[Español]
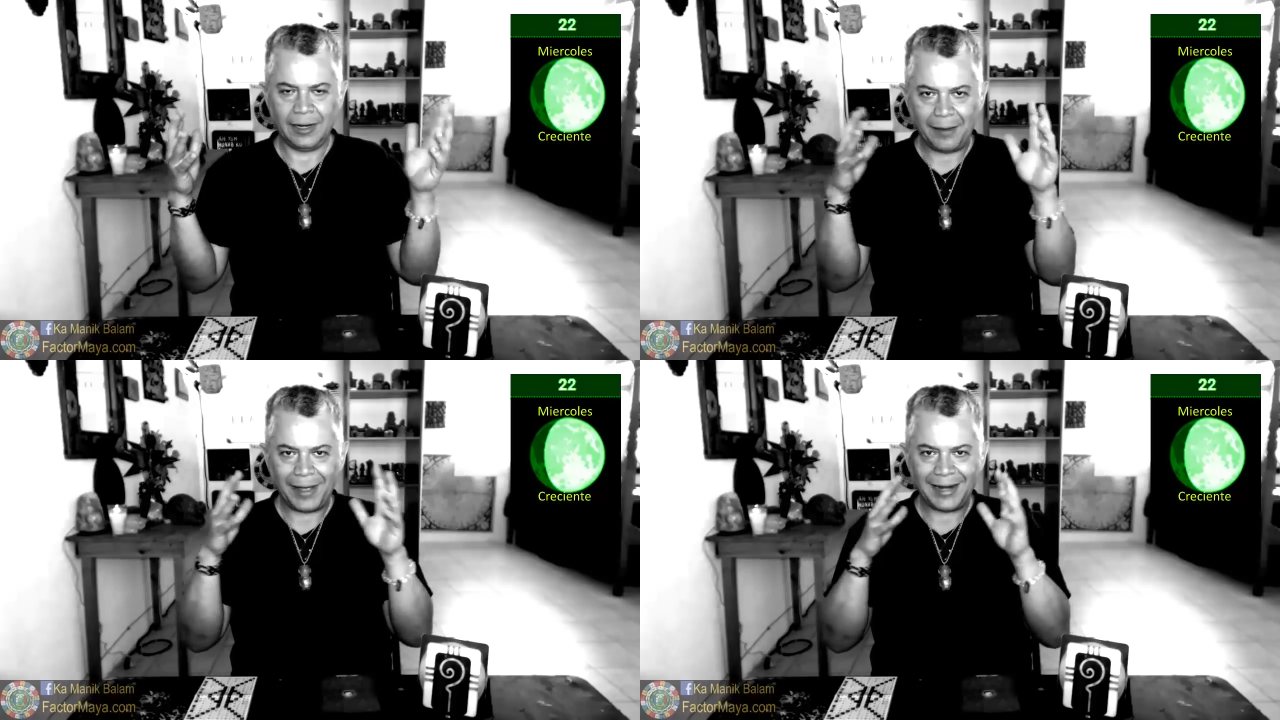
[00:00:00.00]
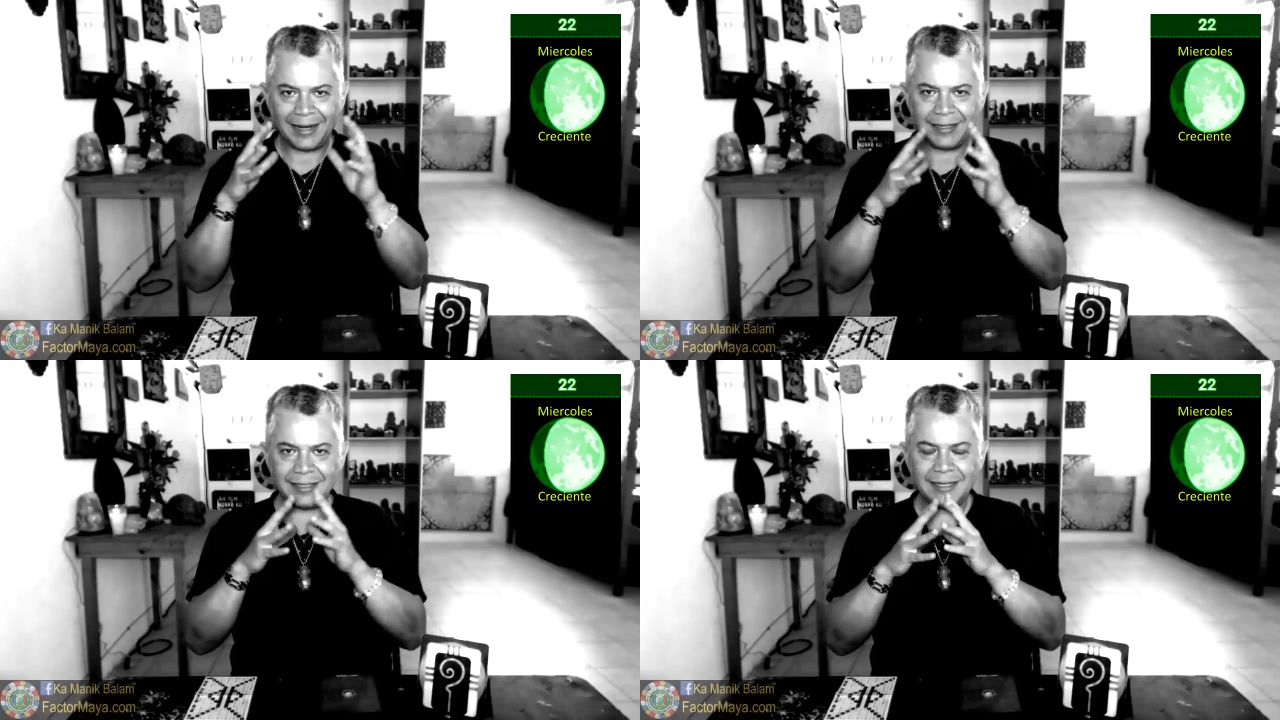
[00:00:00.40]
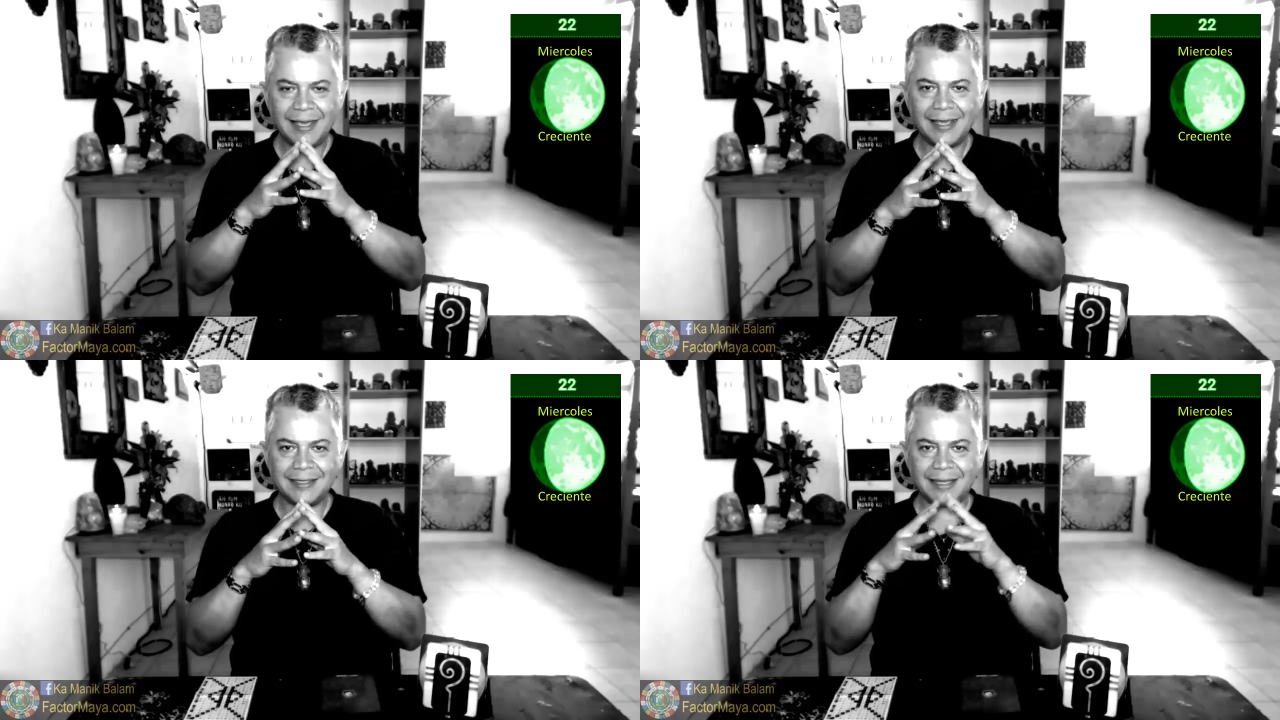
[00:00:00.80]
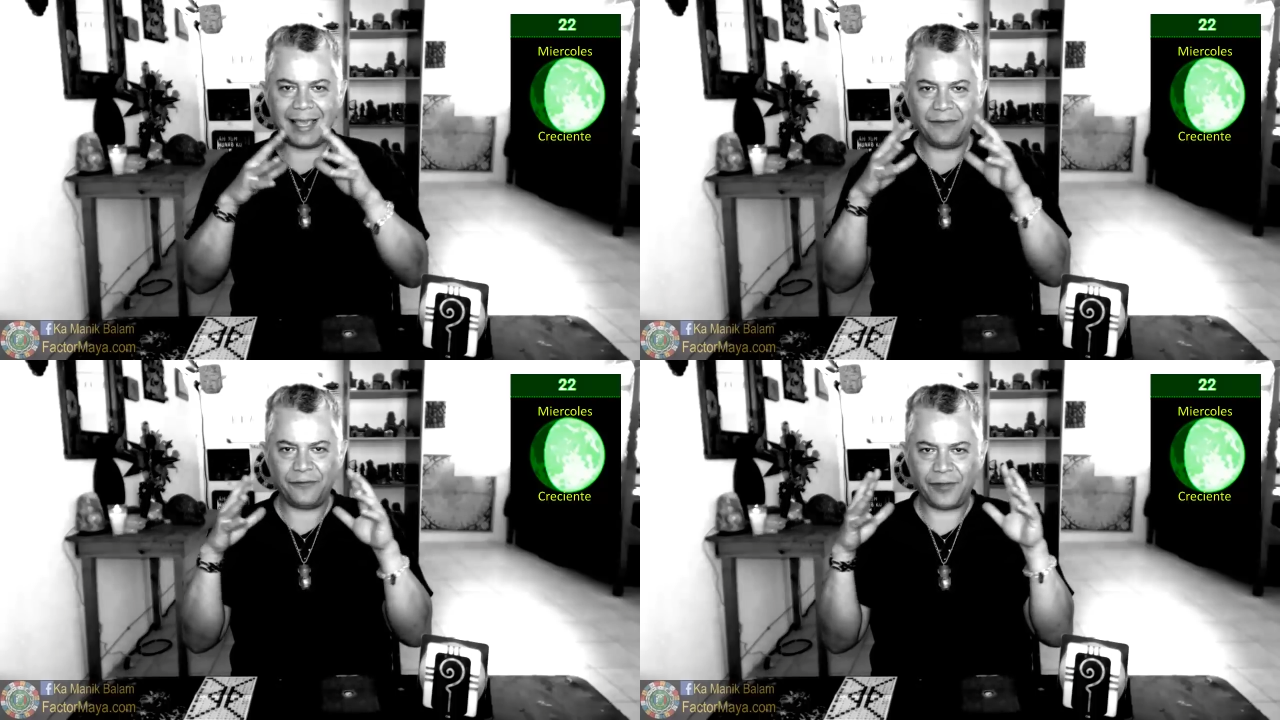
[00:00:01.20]
La valentía es
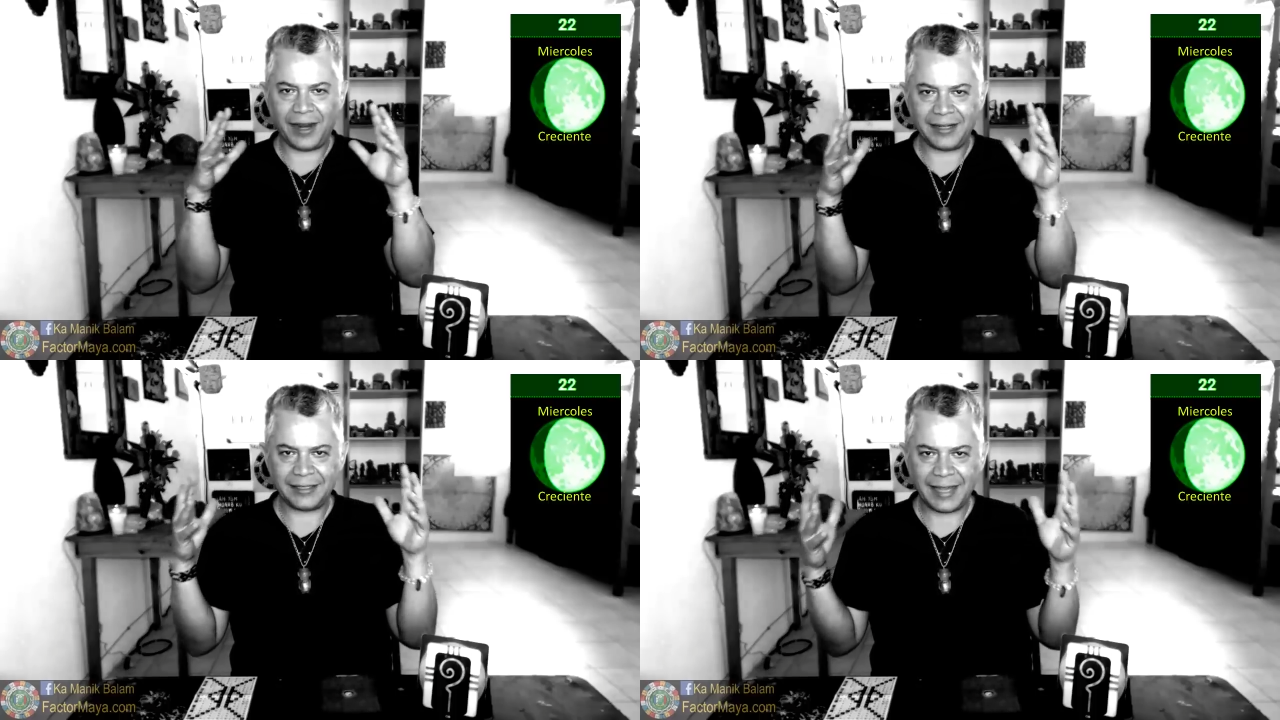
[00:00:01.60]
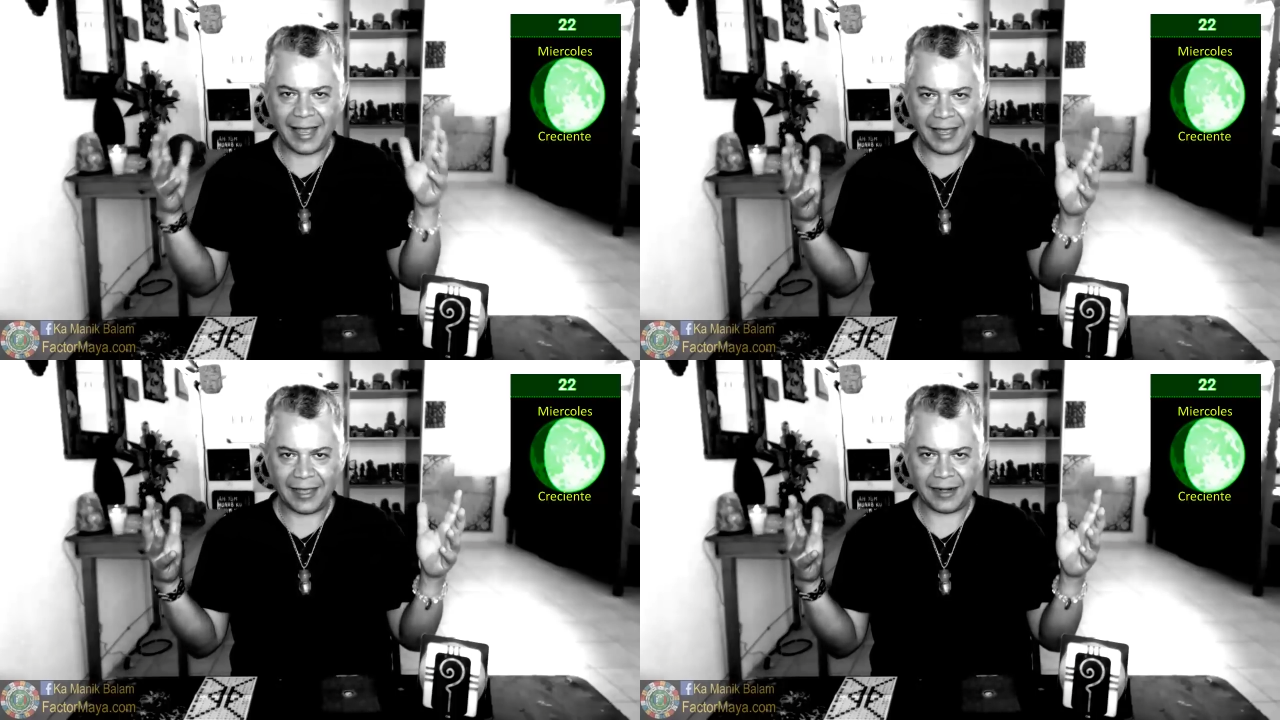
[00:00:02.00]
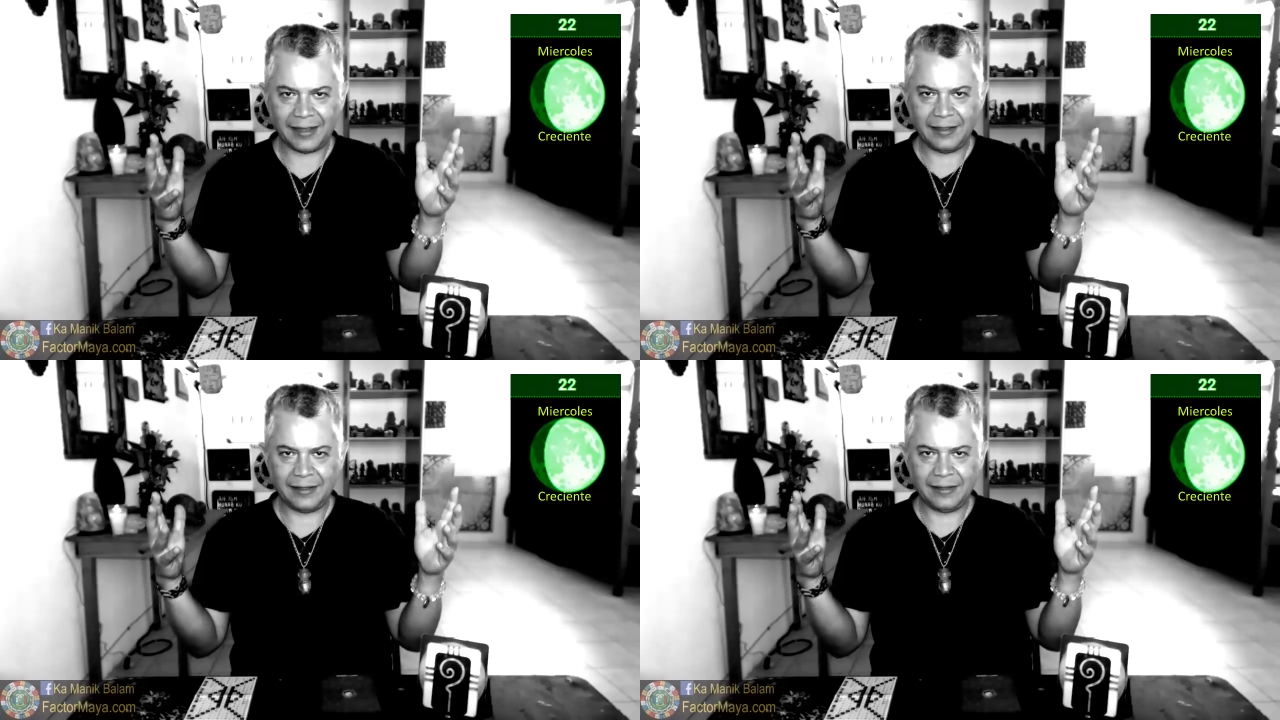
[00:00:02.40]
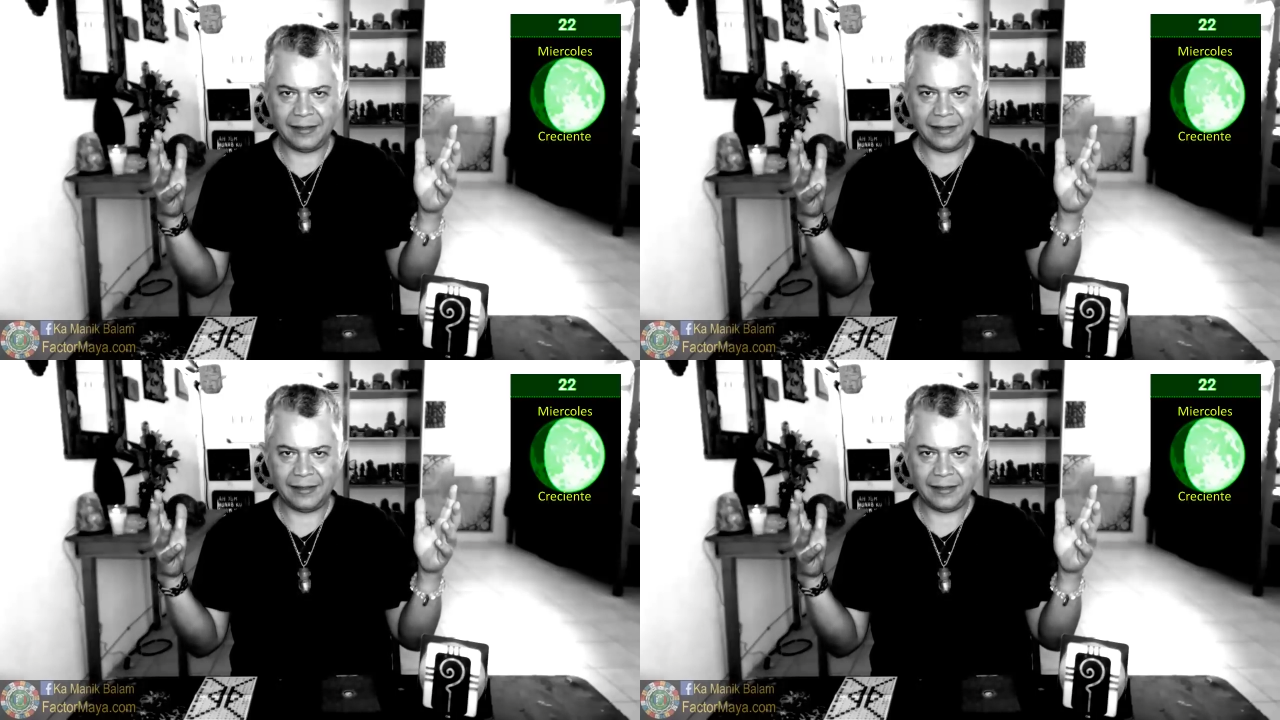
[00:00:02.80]
enfrentar